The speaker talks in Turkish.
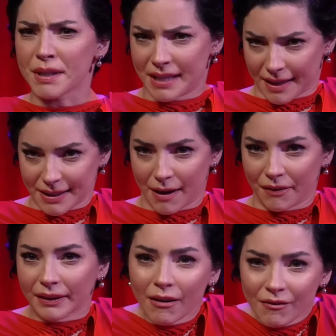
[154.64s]

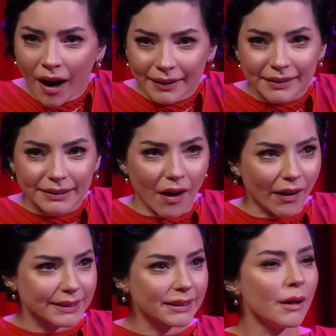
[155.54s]
80 falan vardır hmm.
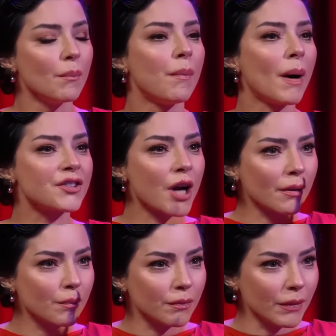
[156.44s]
rahat.
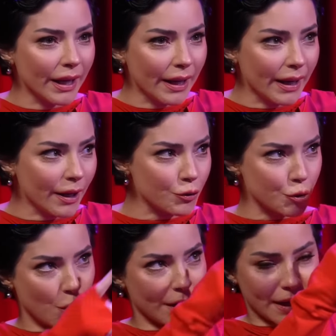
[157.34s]
Bacak ee,
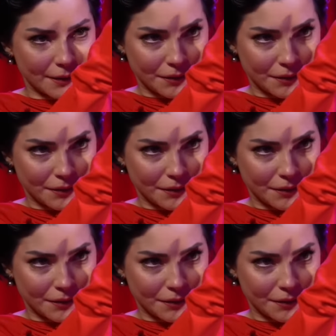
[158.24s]
şu kadar